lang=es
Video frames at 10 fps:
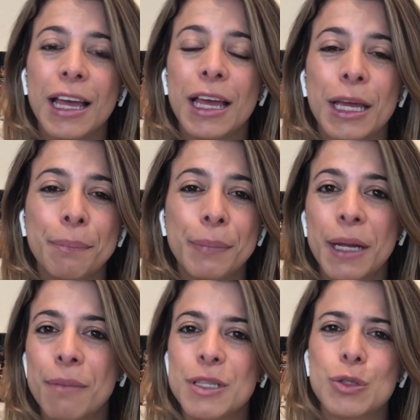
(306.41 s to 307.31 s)

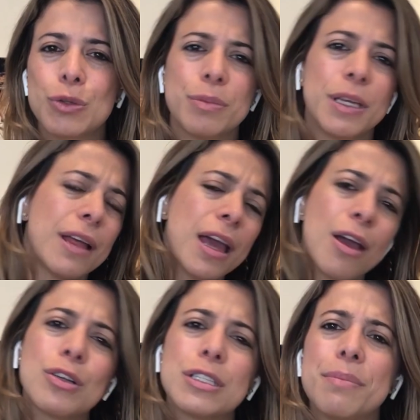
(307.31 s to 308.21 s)
Envíenme sus
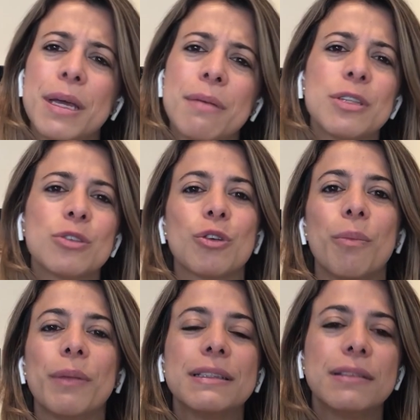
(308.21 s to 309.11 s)
videos, envíenme sus
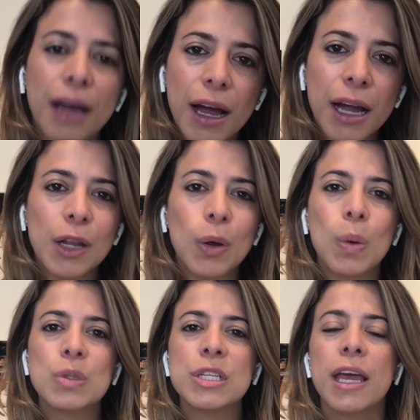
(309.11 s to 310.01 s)

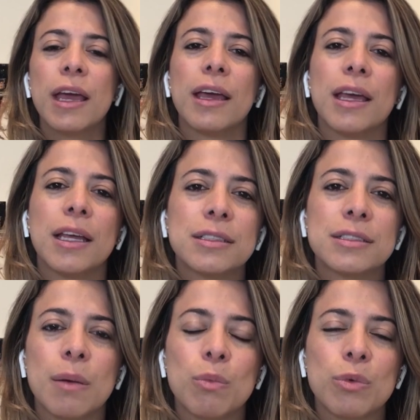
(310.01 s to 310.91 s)
comentarios.
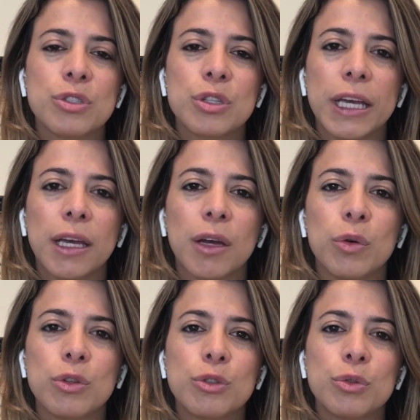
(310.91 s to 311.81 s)
Estamos eh,
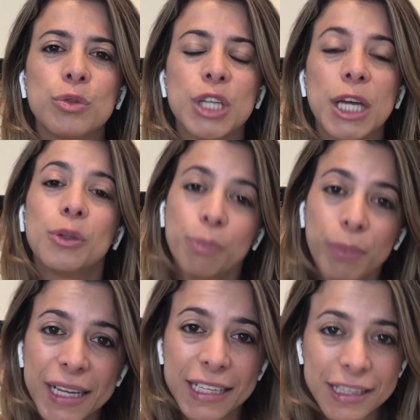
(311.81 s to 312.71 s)
construyendo
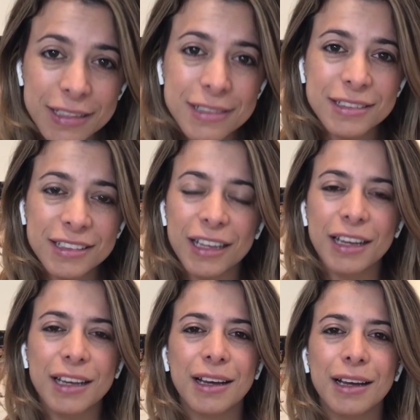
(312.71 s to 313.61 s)
país
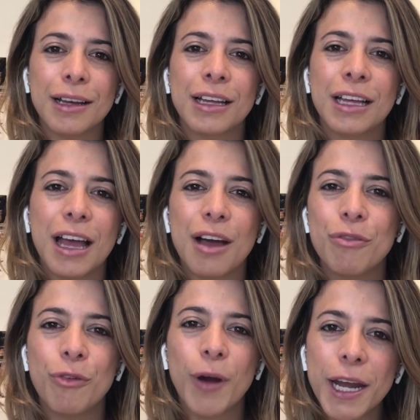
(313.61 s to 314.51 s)
acá
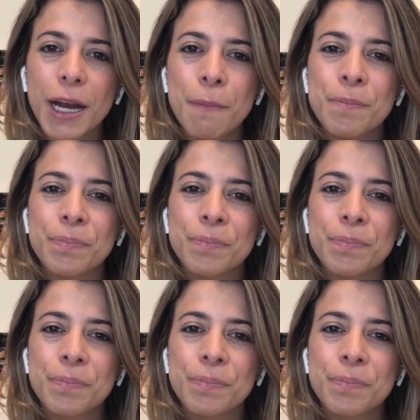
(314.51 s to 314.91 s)
afuera.